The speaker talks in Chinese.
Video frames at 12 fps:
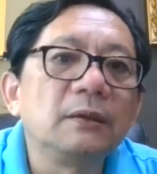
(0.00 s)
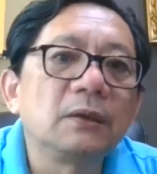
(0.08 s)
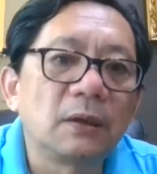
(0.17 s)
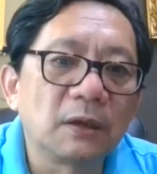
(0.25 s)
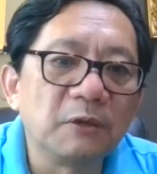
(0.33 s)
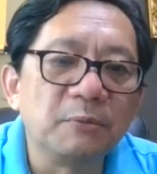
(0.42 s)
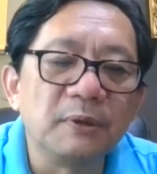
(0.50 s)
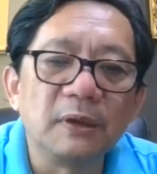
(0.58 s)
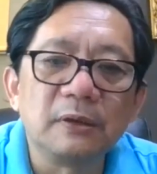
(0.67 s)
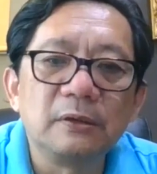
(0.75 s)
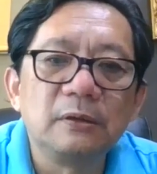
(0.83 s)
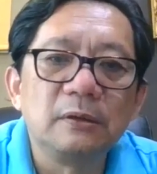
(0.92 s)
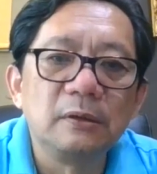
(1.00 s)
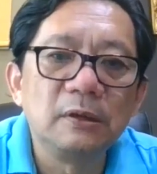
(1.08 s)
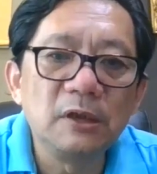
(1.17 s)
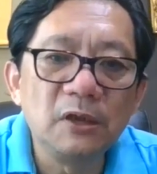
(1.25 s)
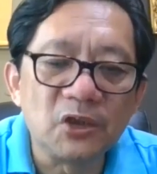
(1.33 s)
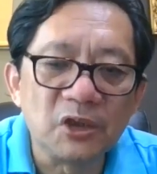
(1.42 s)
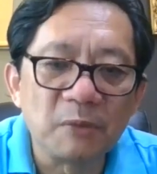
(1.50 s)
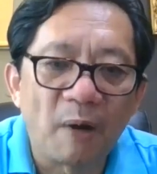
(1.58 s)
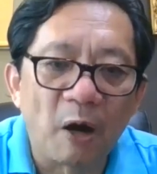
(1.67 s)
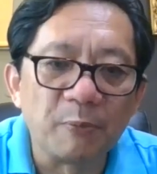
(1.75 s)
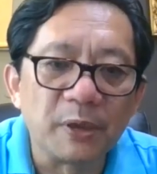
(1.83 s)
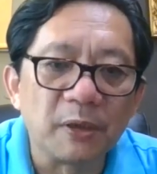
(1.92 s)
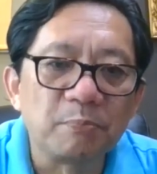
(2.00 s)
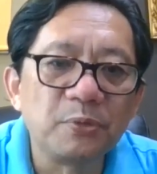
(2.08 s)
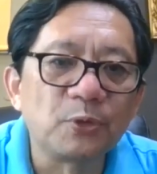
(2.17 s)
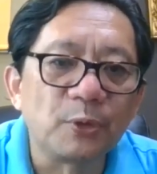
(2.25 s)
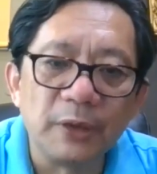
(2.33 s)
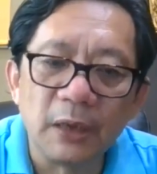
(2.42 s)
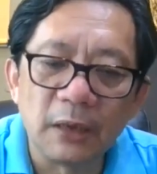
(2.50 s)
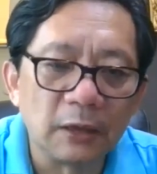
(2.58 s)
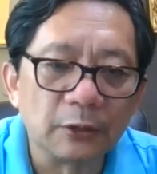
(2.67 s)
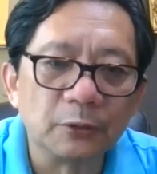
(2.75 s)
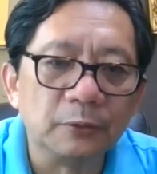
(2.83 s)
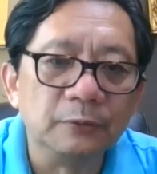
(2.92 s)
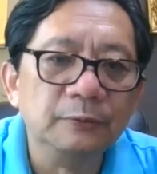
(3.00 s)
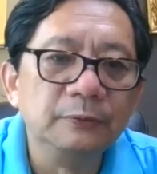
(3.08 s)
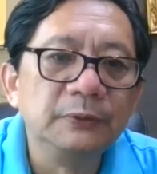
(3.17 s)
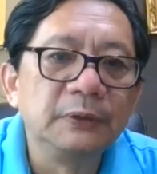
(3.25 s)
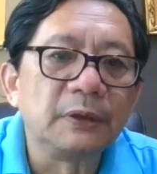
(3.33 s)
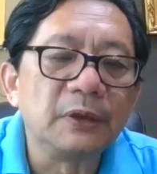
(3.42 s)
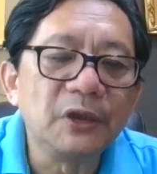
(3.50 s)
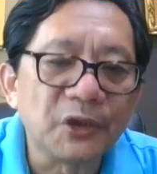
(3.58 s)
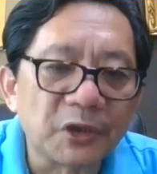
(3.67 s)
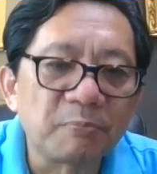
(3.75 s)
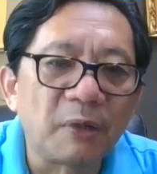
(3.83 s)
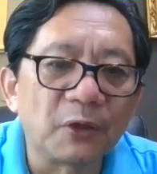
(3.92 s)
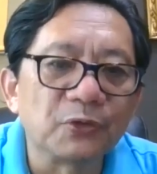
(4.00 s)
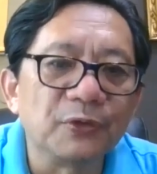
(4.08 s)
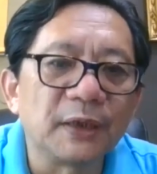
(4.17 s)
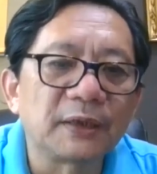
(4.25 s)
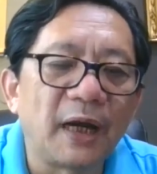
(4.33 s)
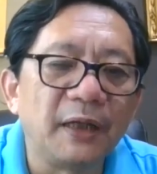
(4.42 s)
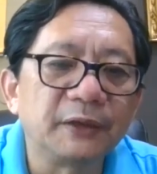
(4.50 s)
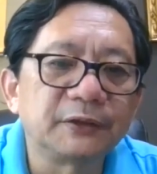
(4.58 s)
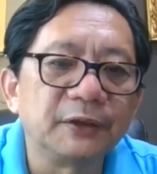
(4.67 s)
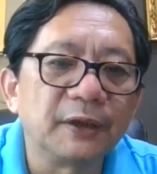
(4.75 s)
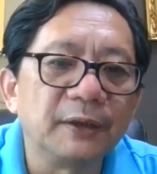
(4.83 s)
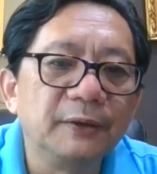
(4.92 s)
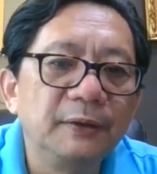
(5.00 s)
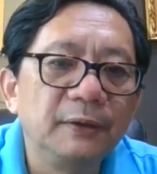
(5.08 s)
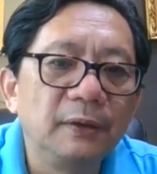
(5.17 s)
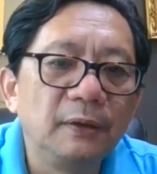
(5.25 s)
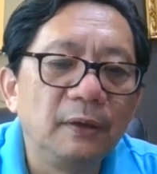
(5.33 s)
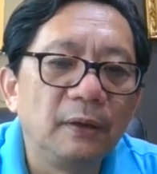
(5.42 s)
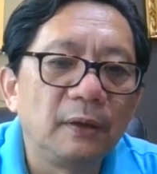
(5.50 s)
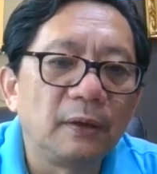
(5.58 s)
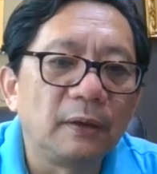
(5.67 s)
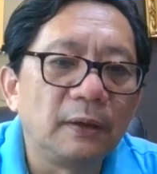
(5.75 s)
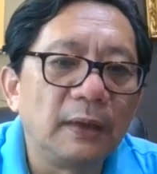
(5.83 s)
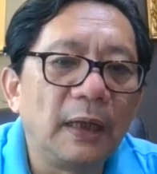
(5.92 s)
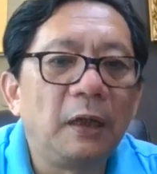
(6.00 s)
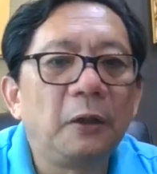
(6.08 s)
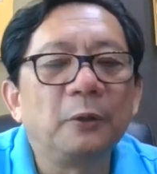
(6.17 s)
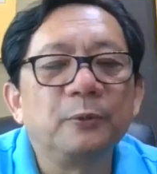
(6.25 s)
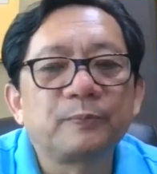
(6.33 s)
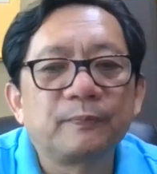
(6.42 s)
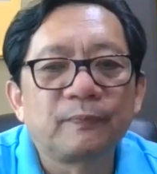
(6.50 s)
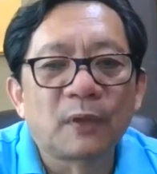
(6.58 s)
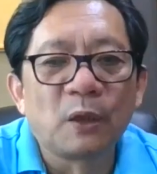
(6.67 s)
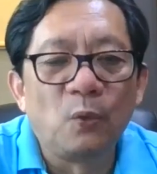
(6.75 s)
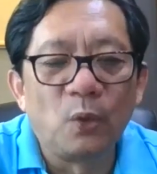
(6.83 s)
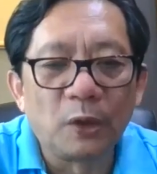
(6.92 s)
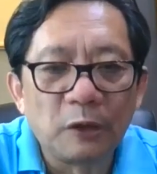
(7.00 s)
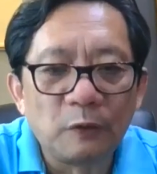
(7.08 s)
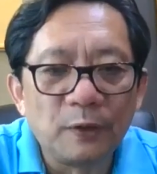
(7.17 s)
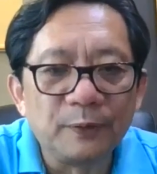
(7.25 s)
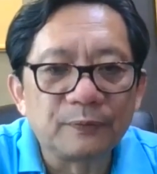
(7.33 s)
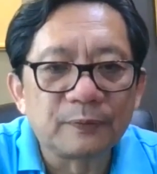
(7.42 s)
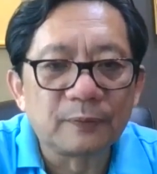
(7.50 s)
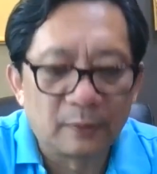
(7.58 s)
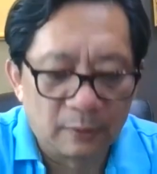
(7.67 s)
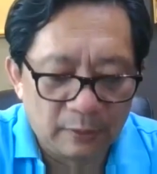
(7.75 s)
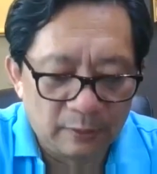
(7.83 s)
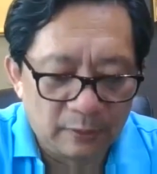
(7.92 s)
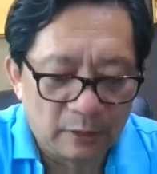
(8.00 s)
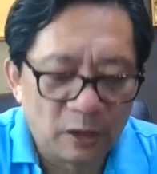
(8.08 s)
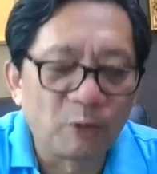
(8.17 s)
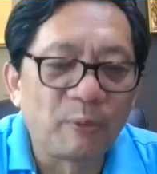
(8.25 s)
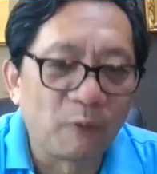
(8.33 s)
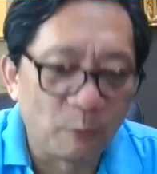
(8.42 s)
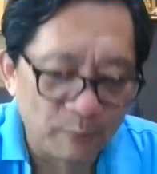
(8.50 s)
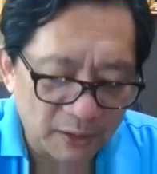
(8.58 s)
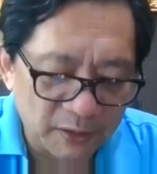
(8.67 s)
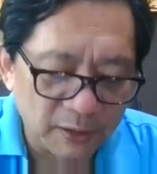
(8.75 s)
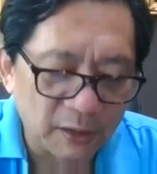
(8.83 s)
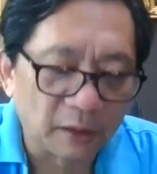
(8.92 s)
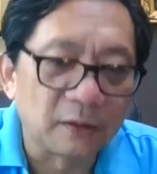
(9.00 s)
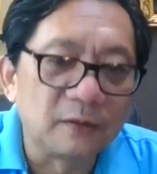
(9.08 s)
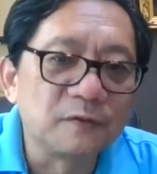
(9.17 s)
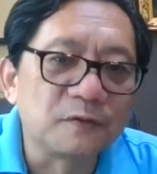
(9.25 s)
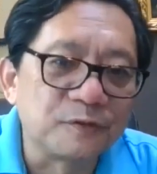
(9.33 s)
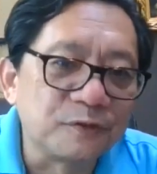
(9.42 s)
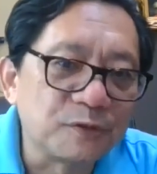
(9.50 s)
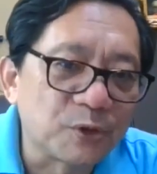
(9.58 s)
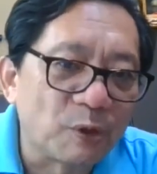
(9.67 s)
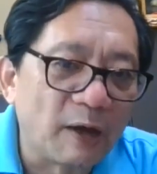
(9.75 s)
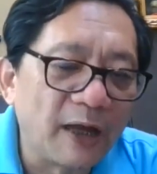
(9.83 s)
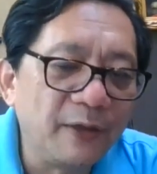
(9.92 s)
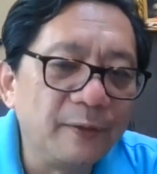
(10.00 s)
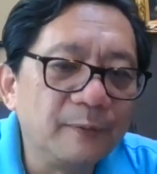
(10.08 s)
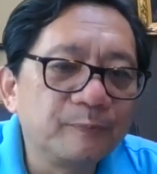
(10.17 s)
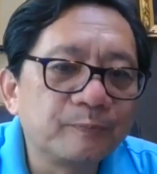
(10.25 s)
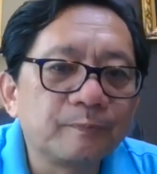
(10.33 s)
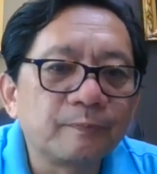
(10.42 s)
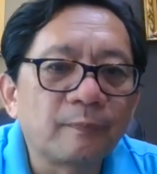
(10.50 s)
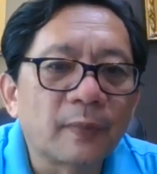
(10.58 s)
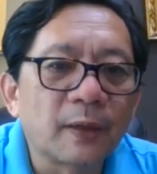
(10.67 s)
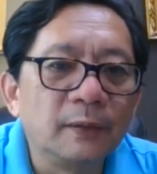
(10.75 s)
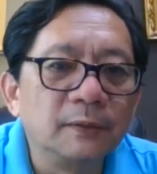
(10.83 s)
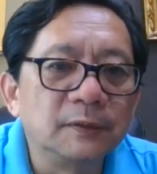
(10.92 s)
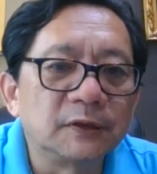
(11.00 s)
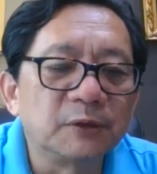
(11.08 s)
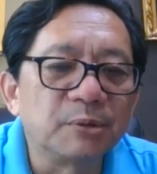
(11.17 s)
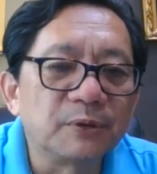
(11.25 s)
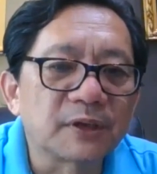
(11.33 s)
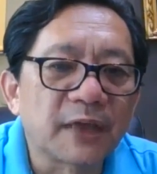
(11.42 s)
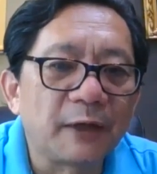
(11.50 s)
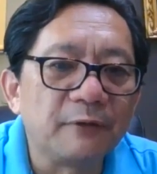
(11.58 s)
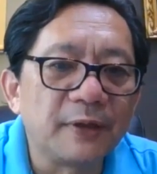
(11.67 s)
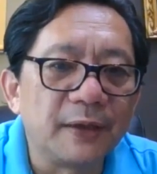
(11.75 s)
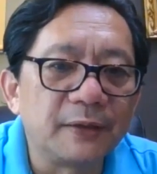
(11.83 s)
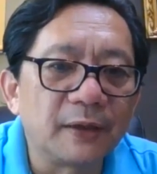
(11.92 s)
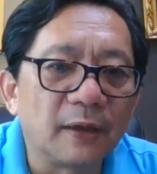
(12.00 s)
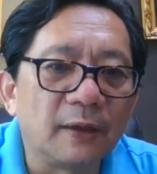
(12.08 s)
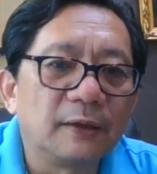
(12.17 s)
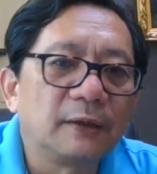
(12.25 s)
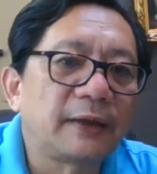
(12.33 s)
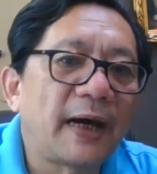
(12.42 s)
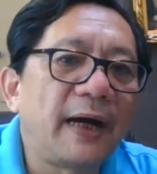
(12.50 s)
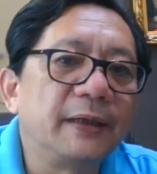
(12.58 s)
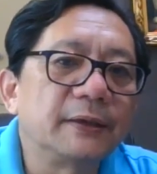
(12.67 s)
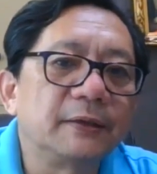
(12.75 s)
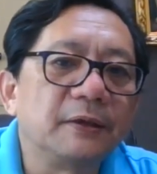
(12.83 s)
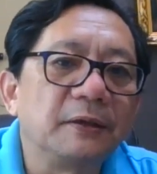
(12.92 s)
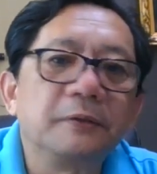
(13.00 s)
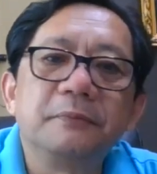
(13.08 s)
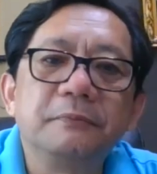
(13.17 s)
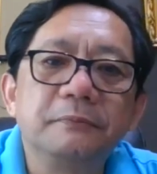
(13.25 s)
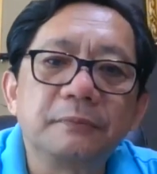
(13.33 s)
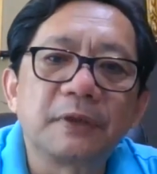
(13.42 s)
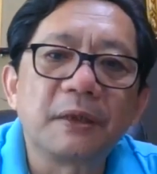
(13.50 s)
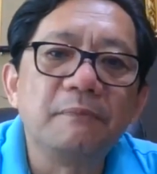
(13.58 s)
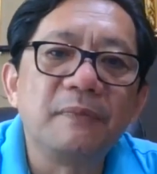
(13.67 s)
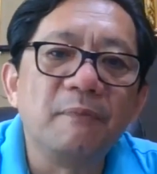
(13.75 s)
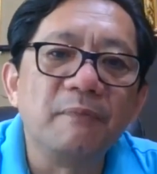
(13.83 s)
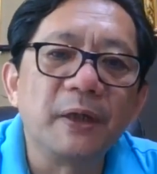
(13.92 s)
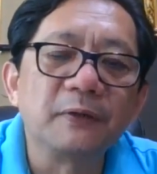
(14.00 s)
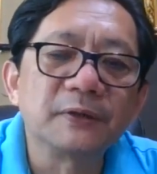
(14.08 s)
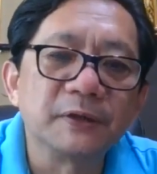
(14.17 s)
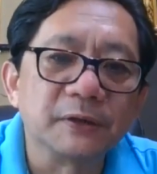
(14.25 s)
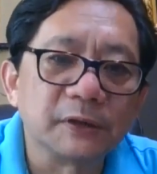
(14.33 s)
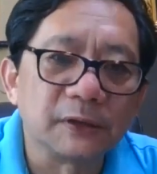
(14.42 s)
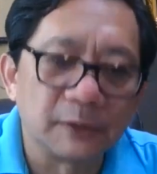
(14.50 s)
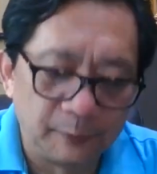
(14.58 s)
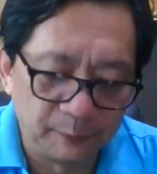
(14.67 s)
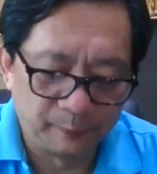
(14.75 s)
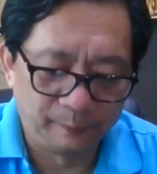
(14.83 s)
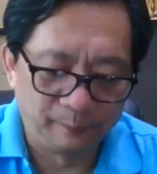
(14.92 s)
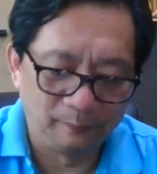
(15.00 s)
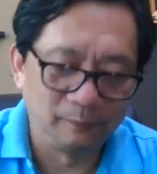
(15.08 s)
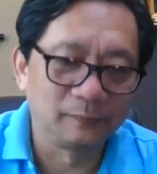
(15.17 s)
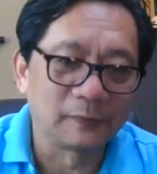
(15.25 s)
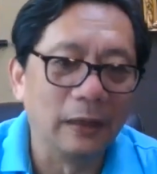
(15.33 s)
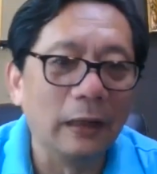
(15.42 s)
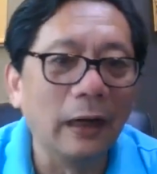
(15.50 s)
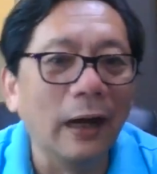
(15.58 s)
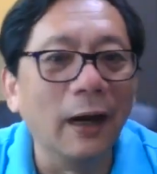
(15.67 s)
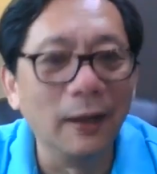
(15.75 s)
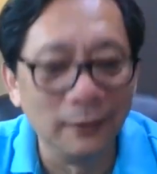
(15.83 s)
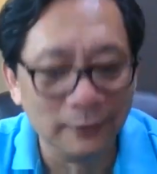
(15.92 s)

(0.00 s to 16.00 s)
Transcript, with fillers: 科格博一级保密，不准任何动，一直保存在档案室里。然后我又问，后边我们要提到的傅佐安，是不是参与验证了？答案是根本没有此事。哈，